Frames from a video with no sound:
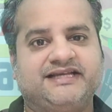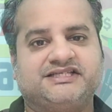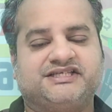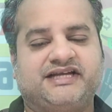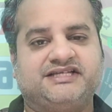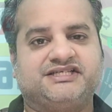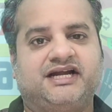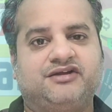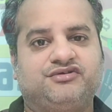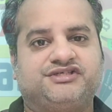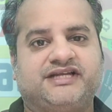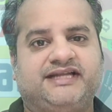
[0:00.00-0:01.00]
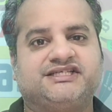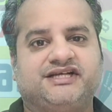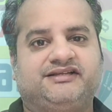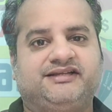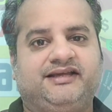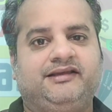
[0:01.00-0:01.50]
स्क्रैच कार्ड को स्क्रैच
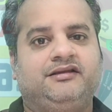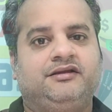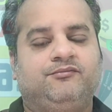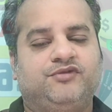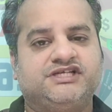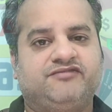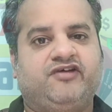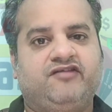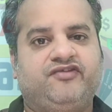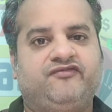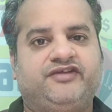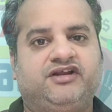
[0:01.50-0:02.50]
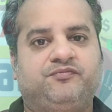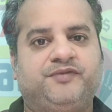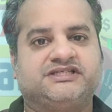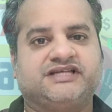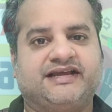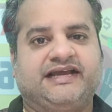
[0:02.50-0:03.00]
करते ही मुझे वन फिफ्टी
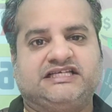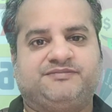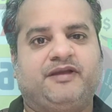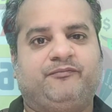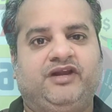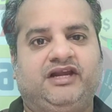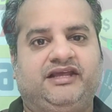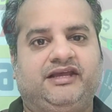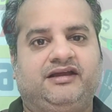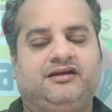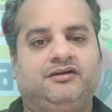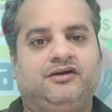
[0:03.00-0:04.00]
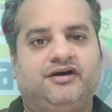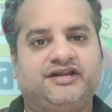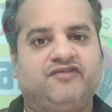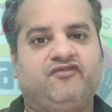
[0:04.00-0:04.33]
रुपीज़ का कैशबैक मिल गया और ये